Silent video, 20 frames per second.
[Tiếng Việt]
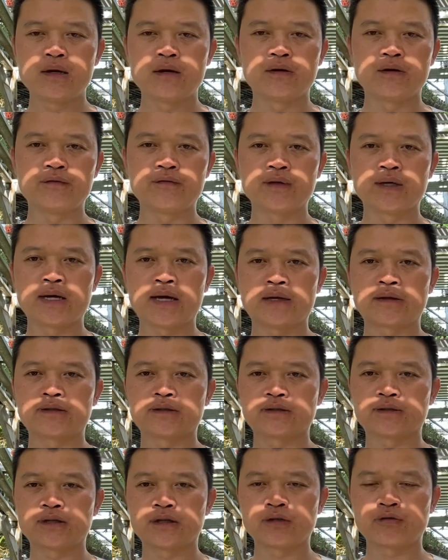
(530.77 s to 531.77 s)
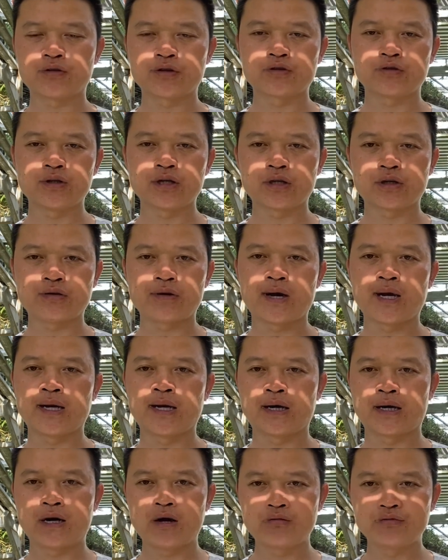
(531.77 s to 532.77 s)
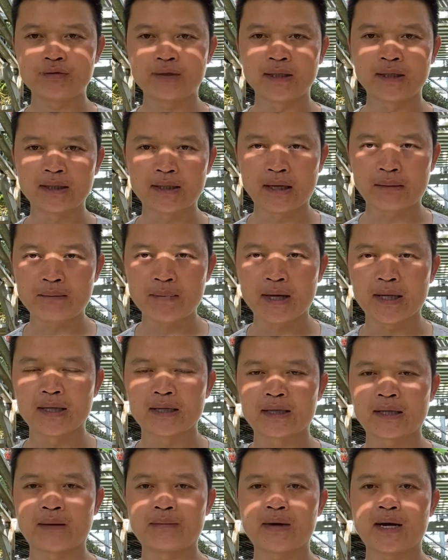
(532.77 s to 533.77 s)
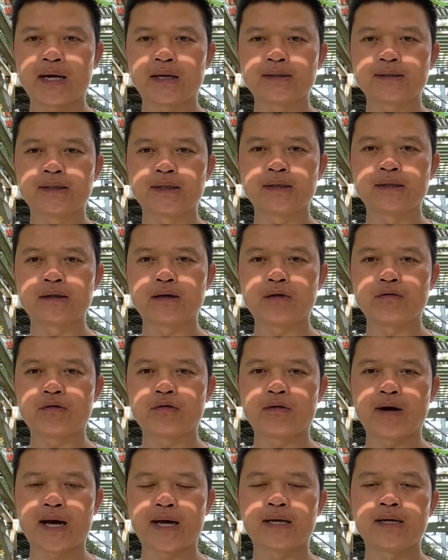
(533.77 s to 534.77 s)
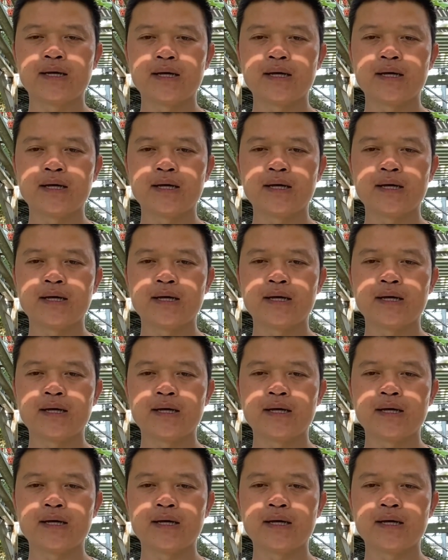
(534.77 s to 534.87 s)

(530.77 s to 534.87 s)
với vườn lan Trường Sơn qua số điện thoại là 0987 829002.